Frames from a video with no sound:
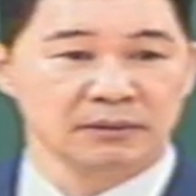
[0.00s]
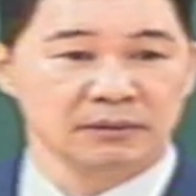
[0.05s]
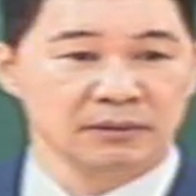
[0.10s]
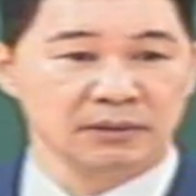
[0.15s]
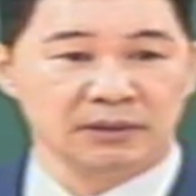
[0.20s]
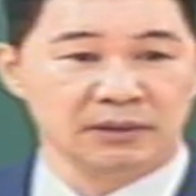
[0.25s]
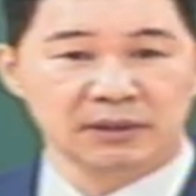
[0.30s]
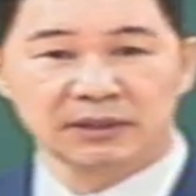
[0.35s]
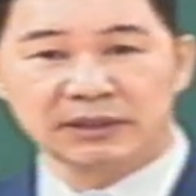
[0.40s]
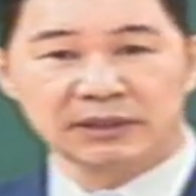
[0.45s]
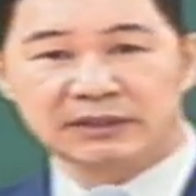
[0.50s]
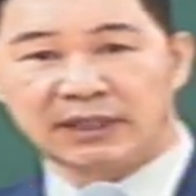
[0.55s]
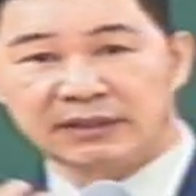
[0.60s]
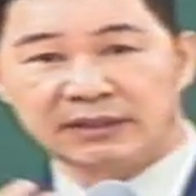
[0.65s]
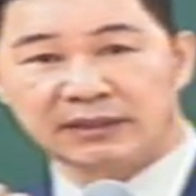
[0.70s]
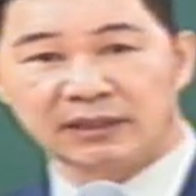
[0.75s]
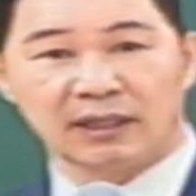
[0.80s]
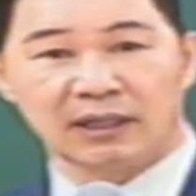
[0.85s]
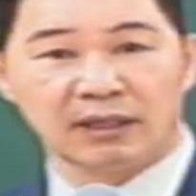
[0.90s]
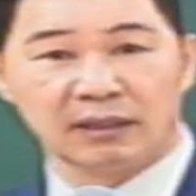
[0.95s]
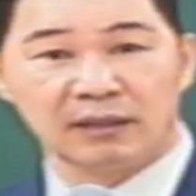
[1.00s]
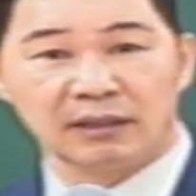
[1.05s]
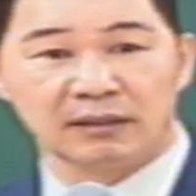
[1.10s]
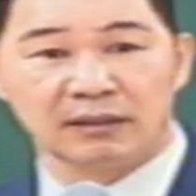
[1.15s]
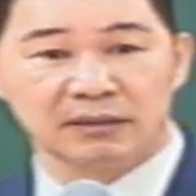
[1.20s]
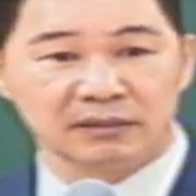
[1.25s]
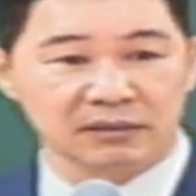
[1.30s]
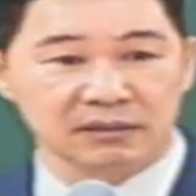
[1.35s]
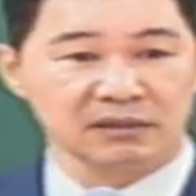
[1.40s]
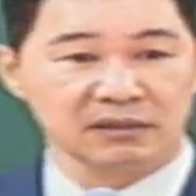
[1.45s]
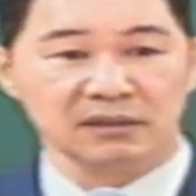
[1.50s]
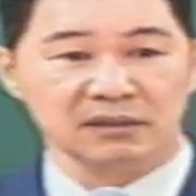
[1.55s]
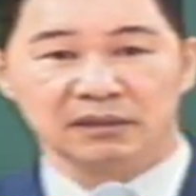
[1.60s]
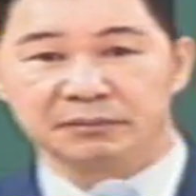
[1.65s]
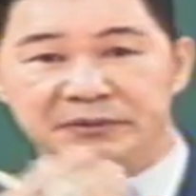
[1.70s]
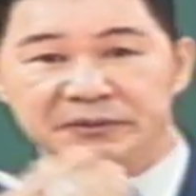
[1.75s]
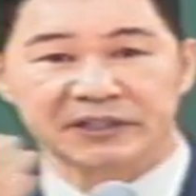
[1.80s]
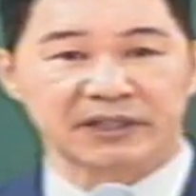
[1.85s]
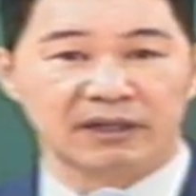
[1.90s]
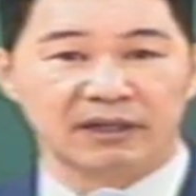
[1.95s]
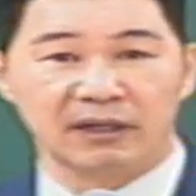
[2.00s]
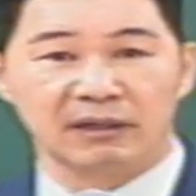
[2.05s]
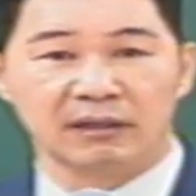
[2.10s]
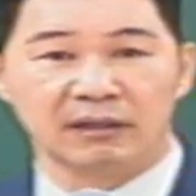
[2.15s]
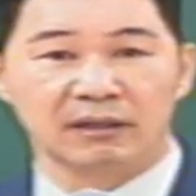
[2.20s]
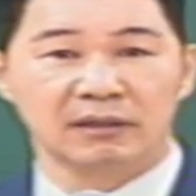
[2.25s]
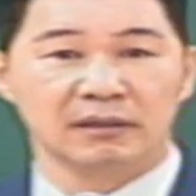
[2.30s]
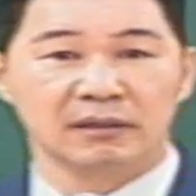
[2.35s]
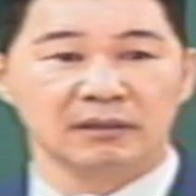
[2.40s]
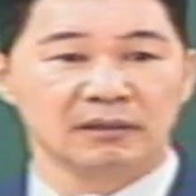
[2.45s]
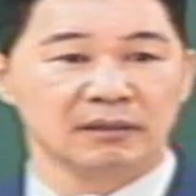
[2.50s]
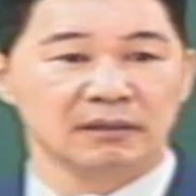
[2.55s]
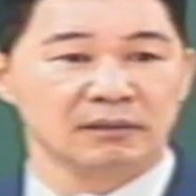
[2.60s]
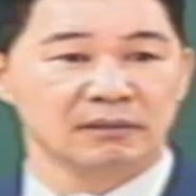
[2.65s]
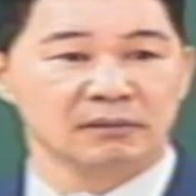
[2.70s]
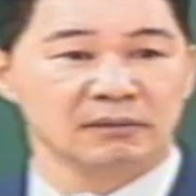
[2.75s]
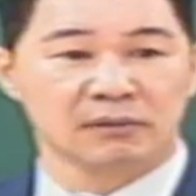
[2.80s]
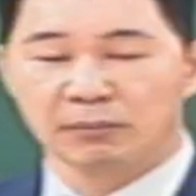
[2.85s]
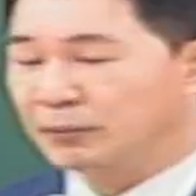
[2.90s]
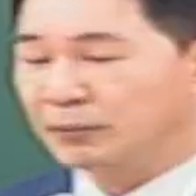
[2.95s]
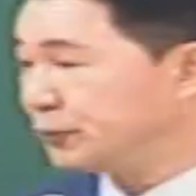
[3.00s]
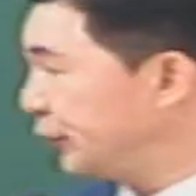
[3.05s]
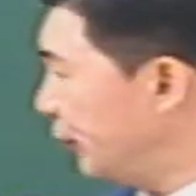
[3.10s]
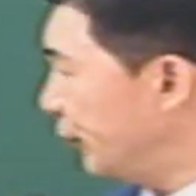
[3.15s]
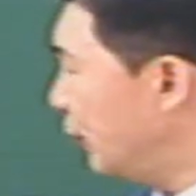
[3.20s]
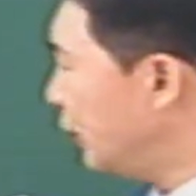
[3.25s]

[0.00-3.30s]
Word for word: 너를 찾아라. 너를 없애라. 그걸 보세요.